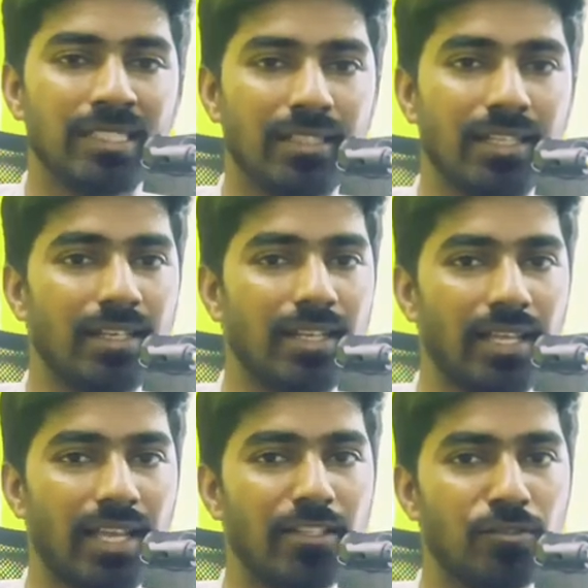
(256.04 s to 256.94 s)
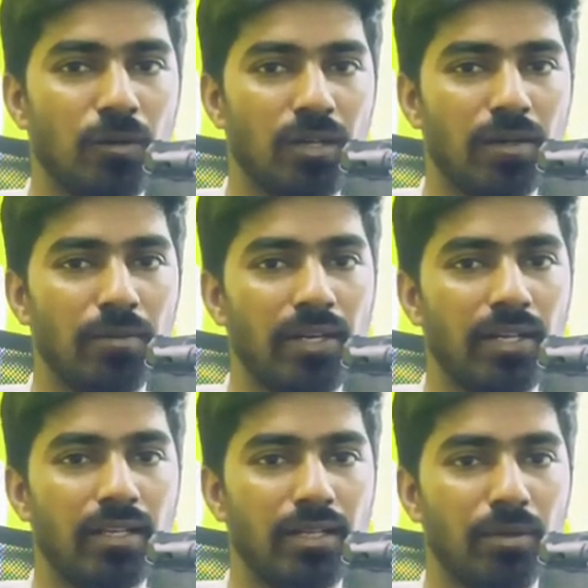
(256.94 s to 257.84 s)
இதை நான் ஏன் சொல்கிறேன்
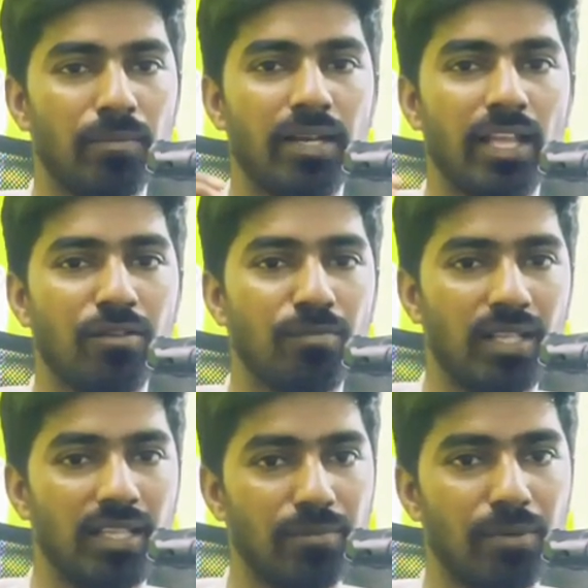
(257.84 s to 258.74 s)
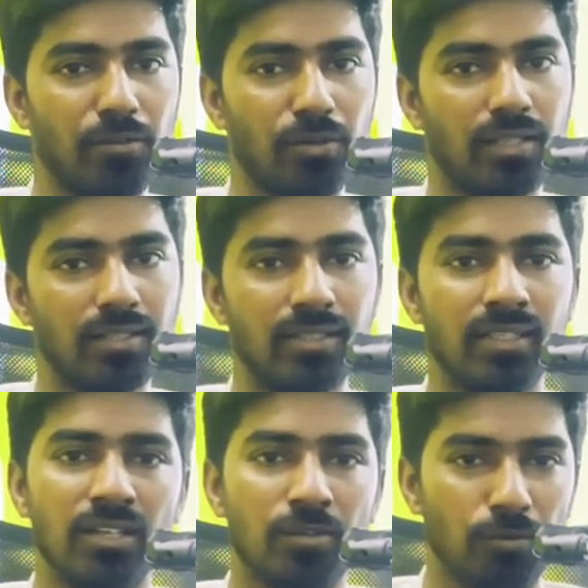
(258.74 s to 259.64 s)
அப்படின்னா நம்மளை மாதிரி யாரும் பாதிக்கப்படக்கூடாது
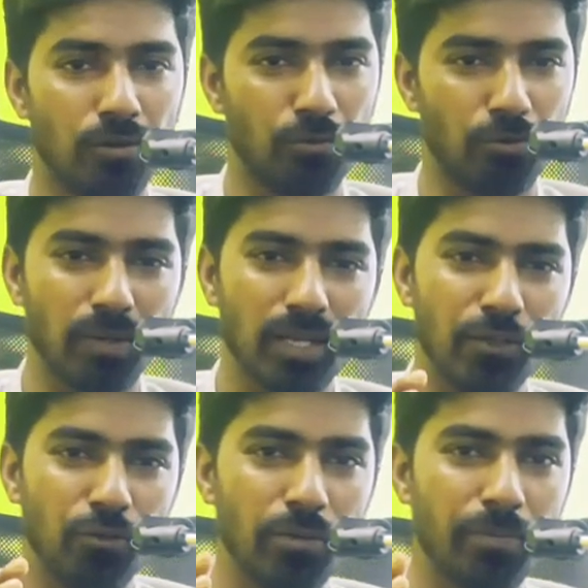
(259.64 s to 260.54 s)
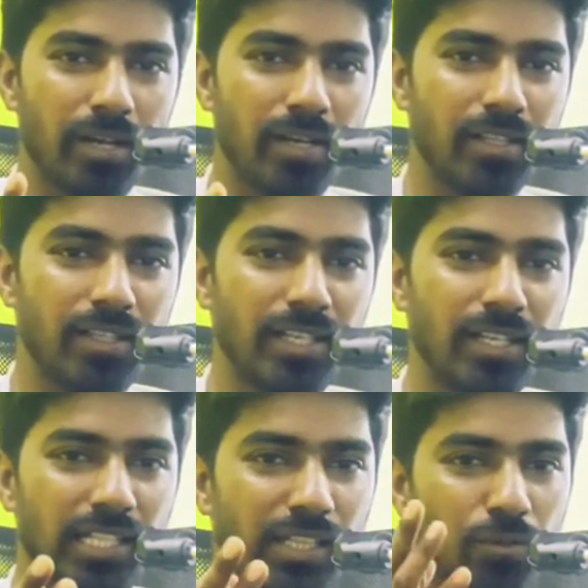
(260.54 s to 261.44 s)
உங்களை உண்மையிலே யூடியூப்பர் ஆகிறதுக்கு
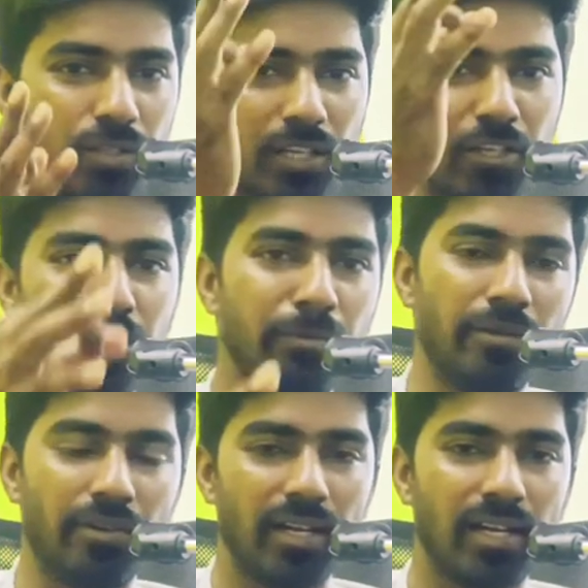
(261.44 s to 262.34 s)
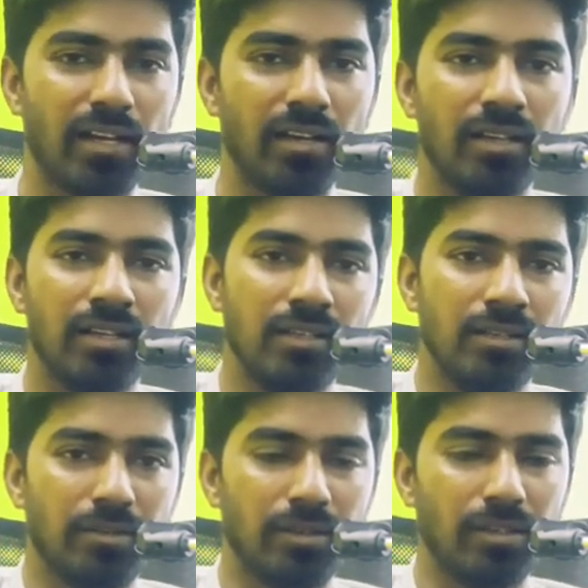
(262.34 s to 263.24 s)
எந்த ஒரு தகுதியுமே வேண்டாம்
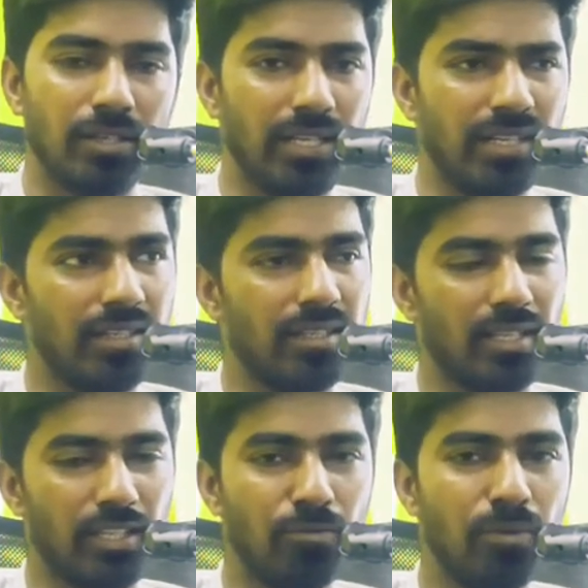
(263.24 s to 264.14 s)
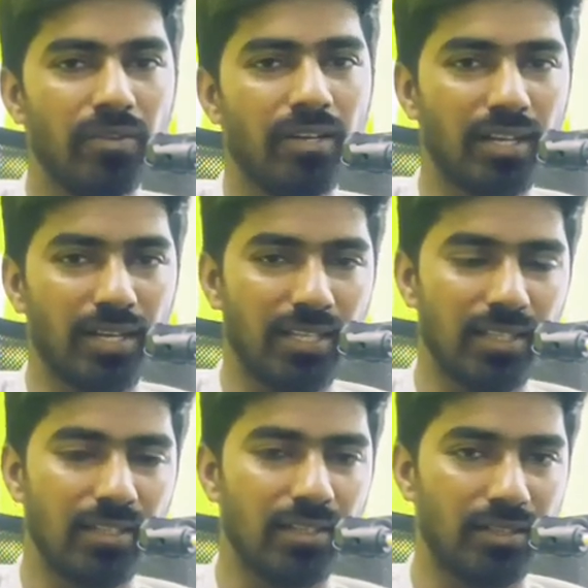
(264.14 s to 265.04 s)
எதுவுமே வேண்டாம்
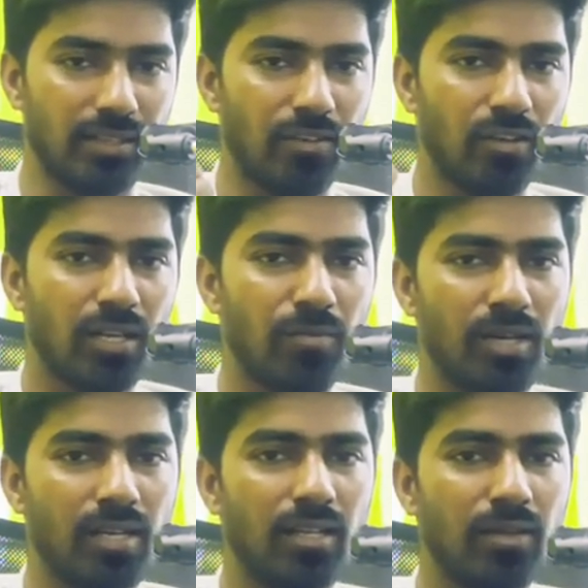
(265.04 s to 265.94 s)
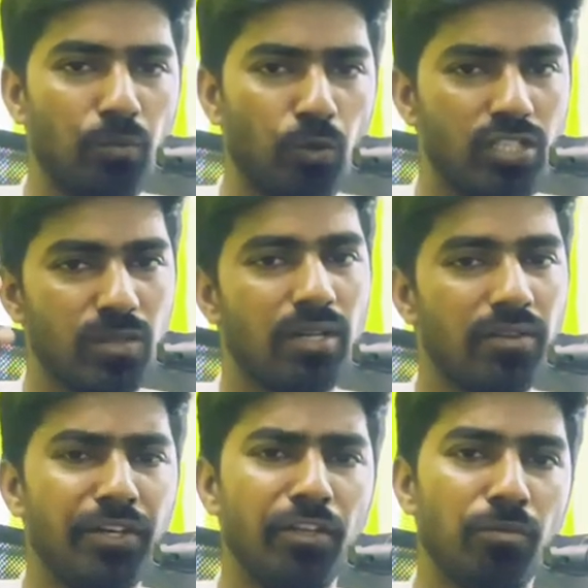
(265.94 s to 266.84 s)
நீங்கள் ரெகுலராக மக்களுக்கு பிடிச்ச மாதிரி
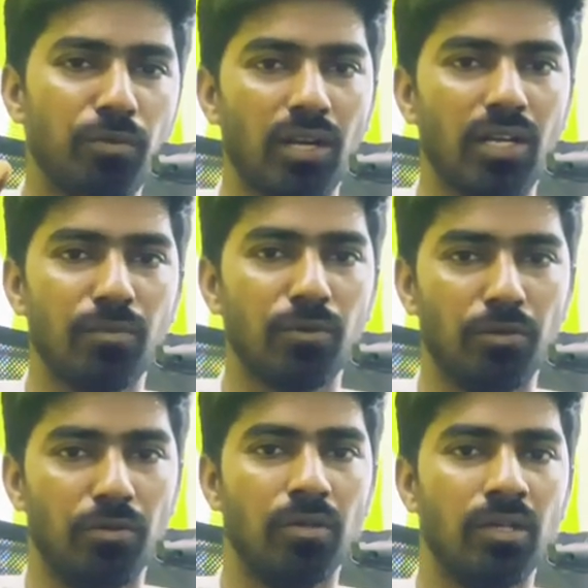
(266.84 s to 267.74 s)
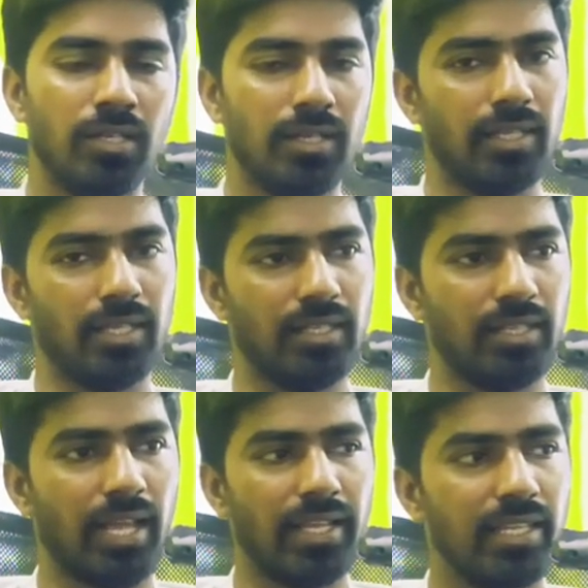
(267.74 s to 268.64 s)
வீடியோ போட்டாலே போதும் நீங்கள் எந்த
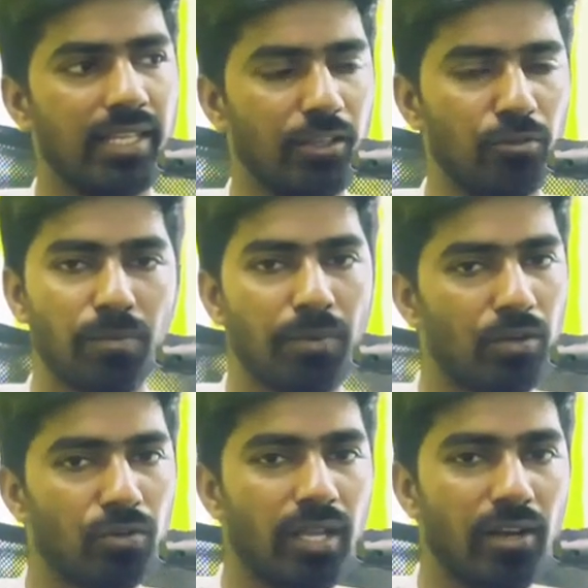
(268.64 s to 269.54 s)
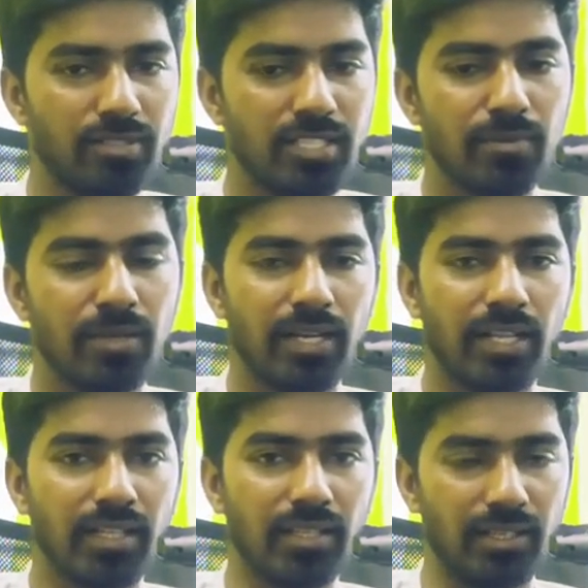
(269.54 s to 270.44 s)
டேக்கிங் எதுவுமே பண்ணணுன்னே அவசியமே
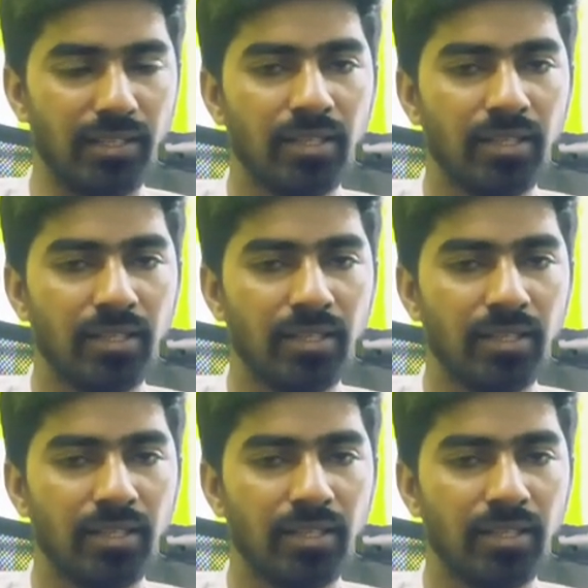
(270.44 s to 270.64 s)
கிடையாது